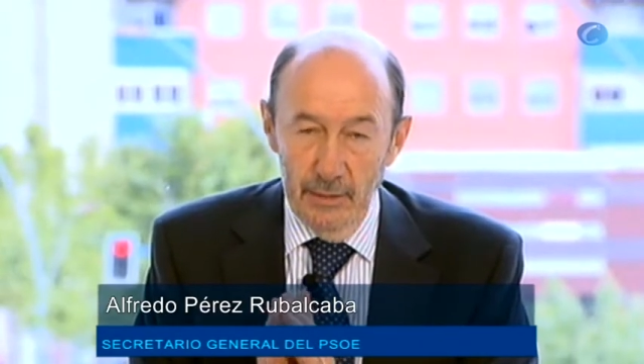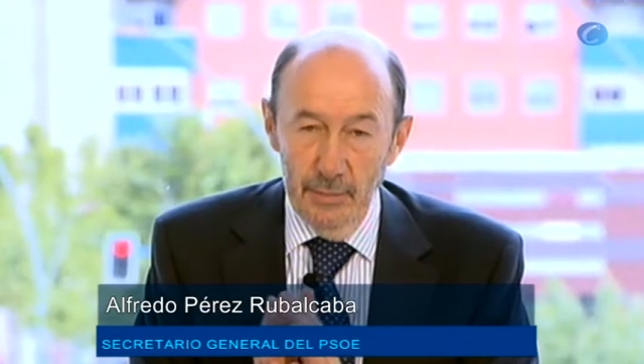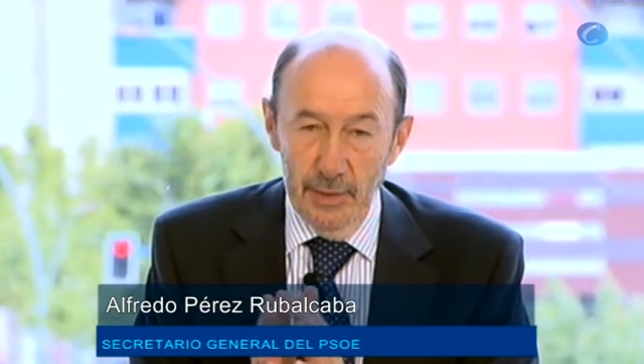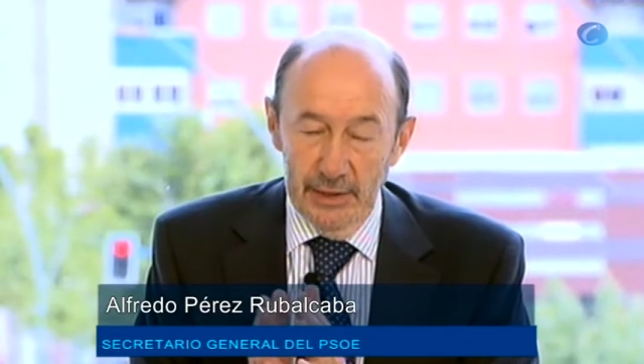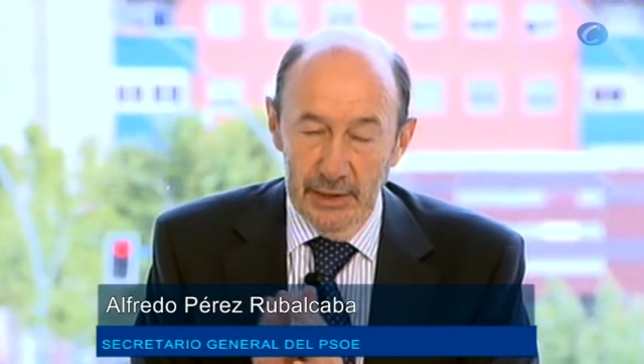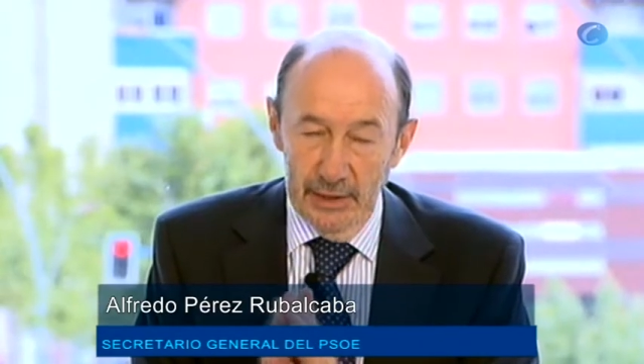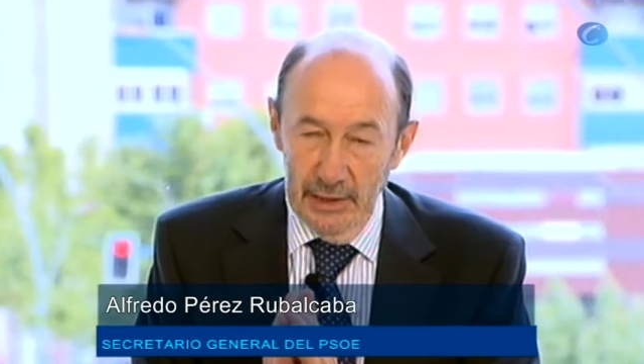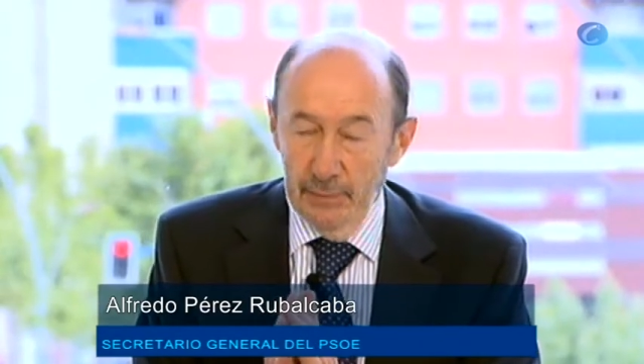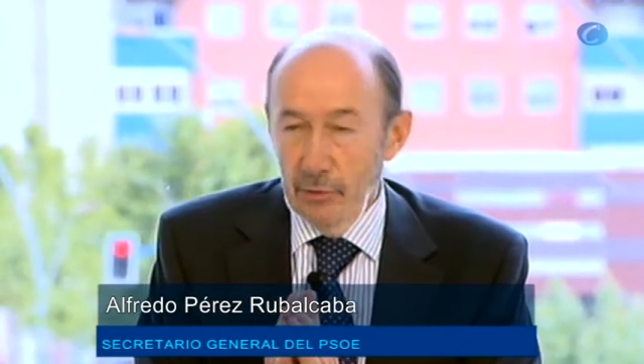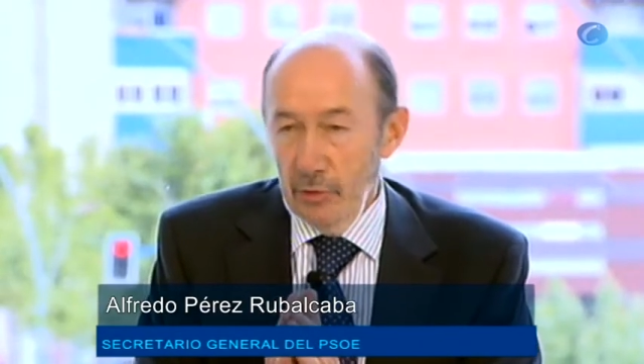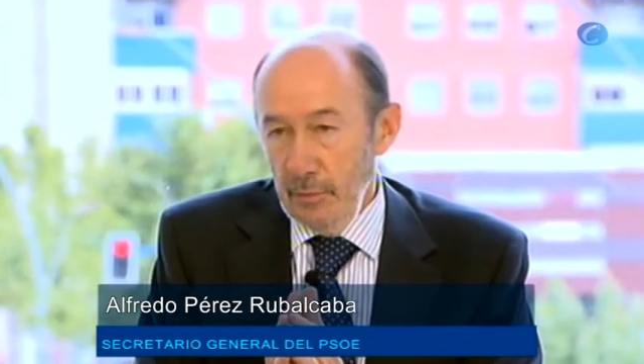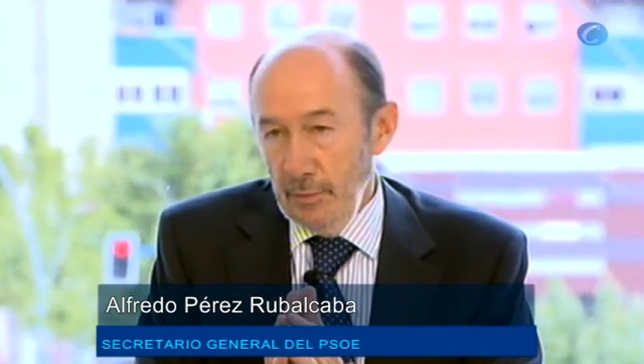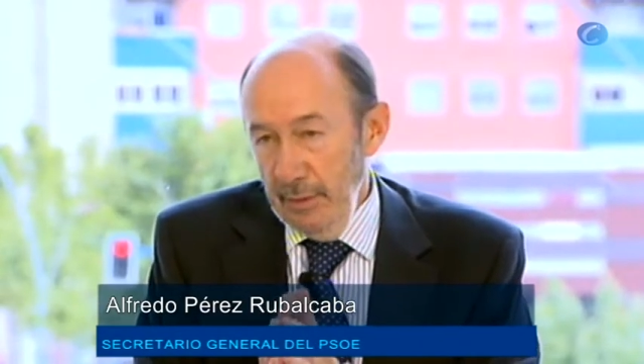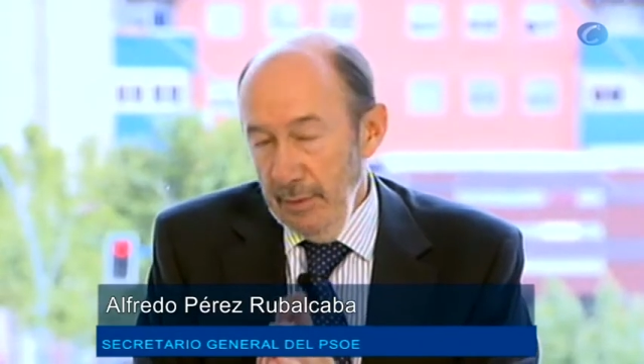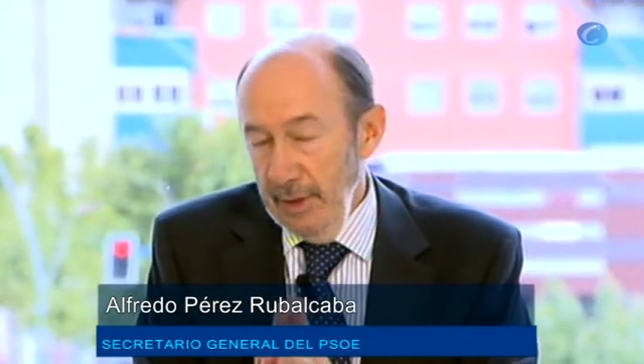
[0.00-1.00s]

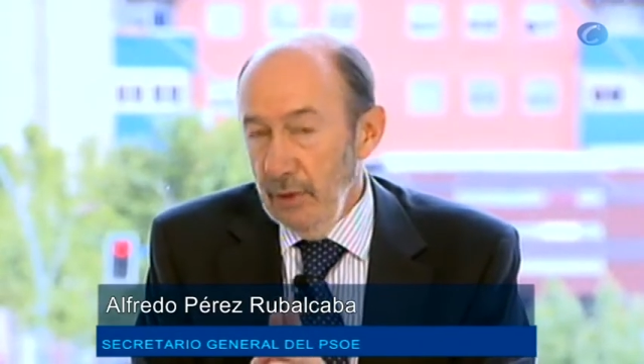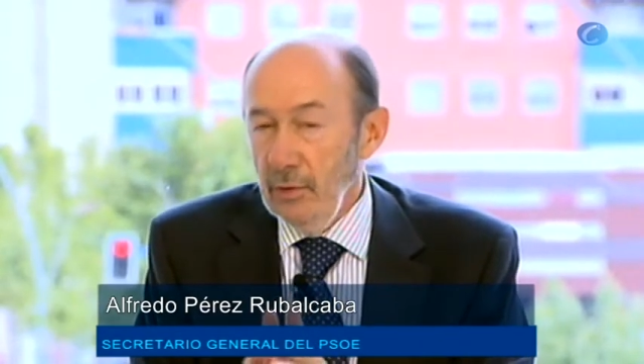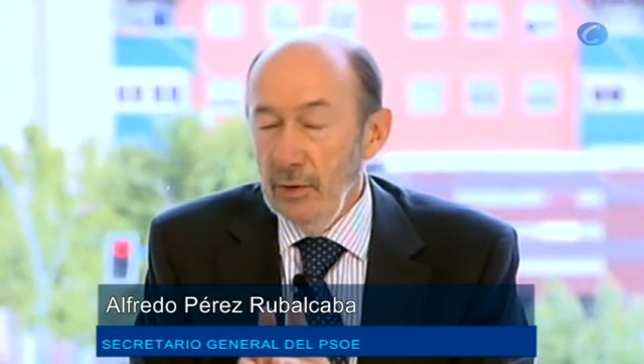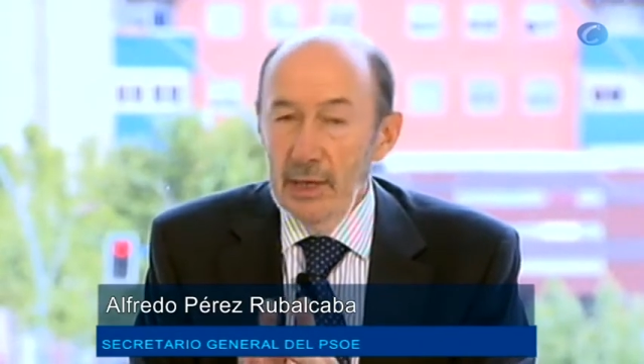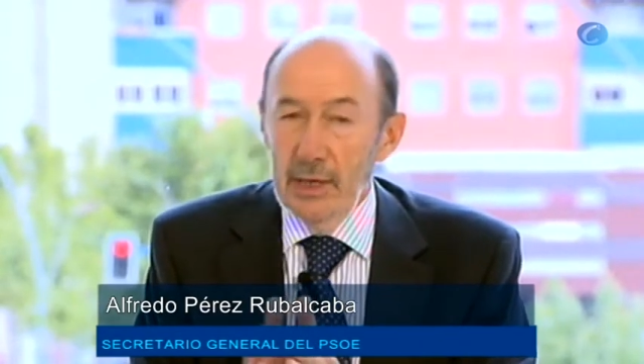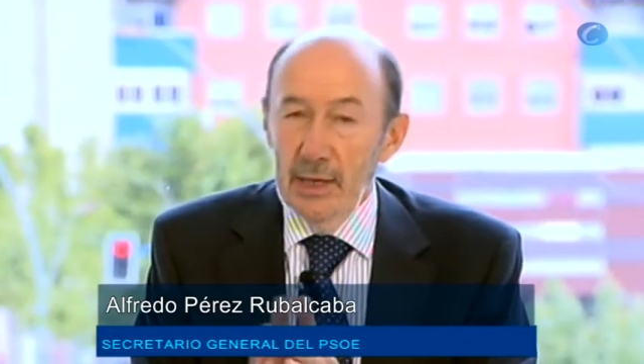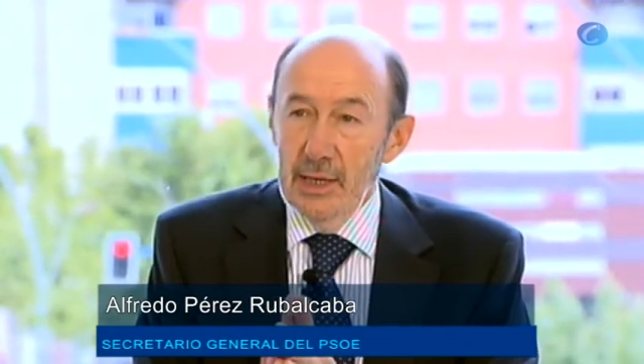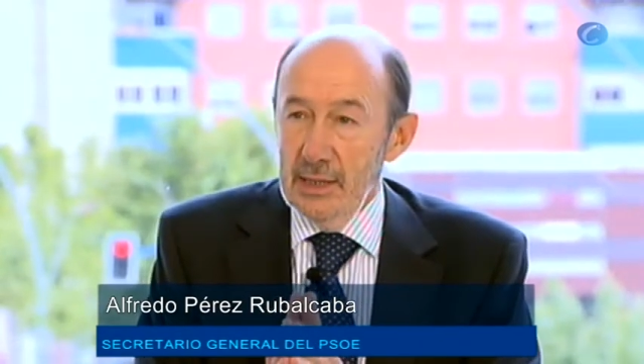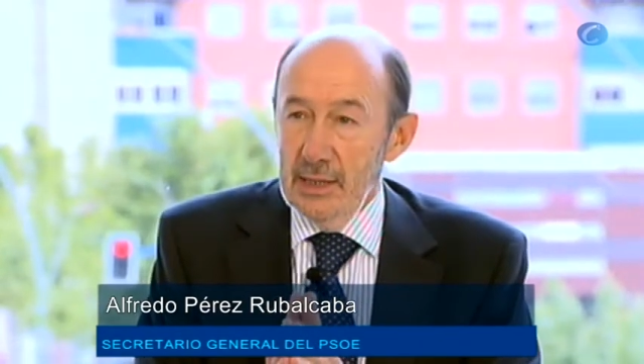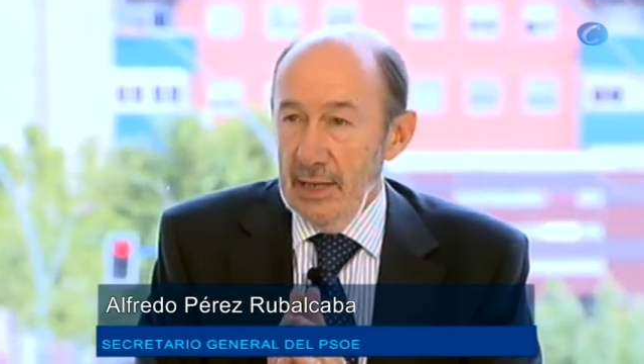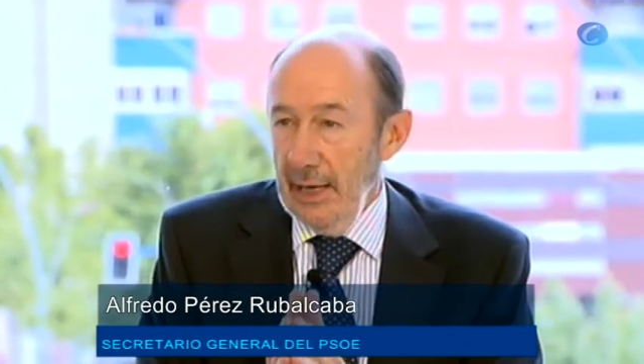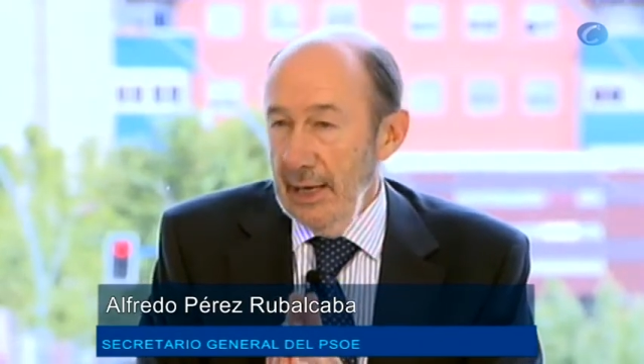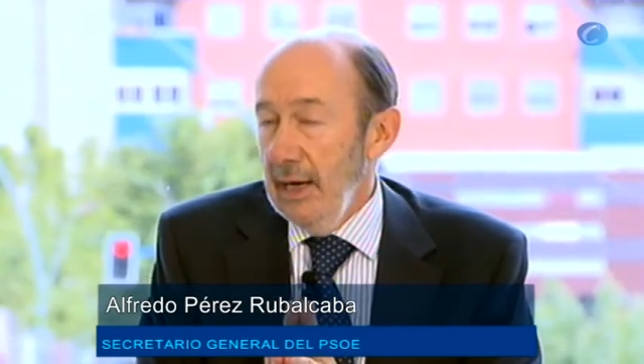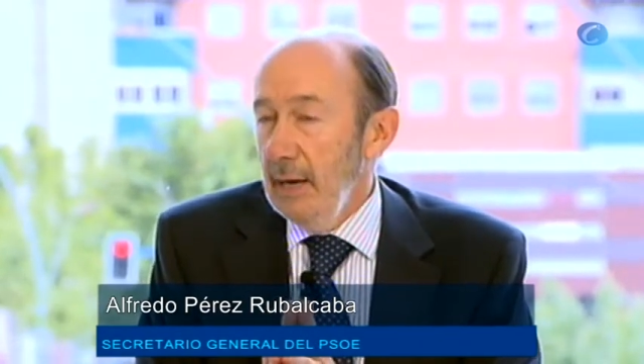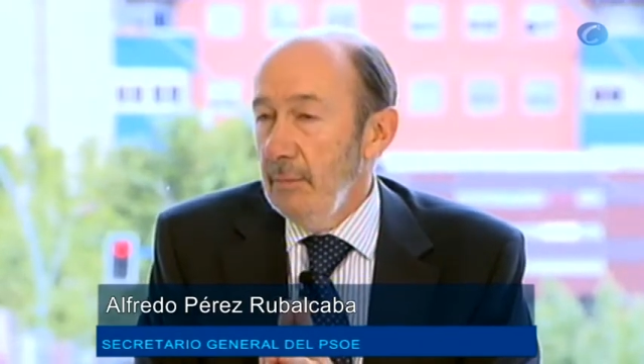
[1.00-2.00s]
Pretendemos, primero, salir